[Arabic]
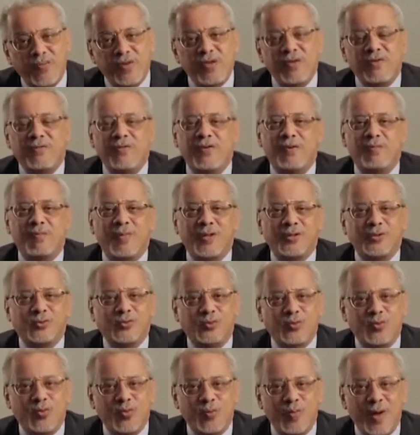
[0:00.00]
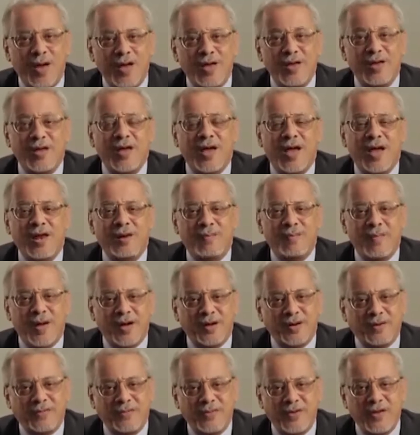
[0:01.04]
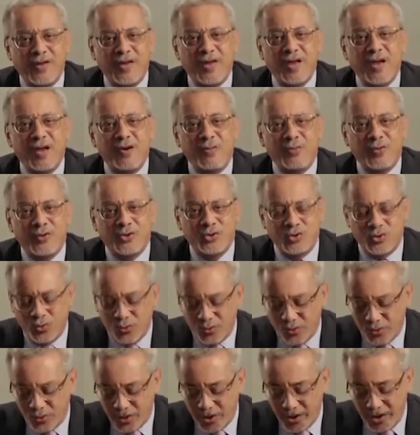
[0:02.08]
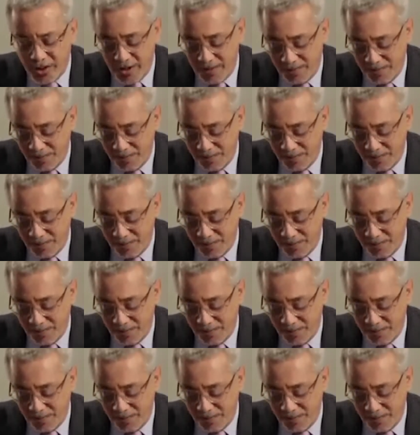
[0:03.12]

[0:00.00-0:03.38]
في المنظومة المعرفية والشعورية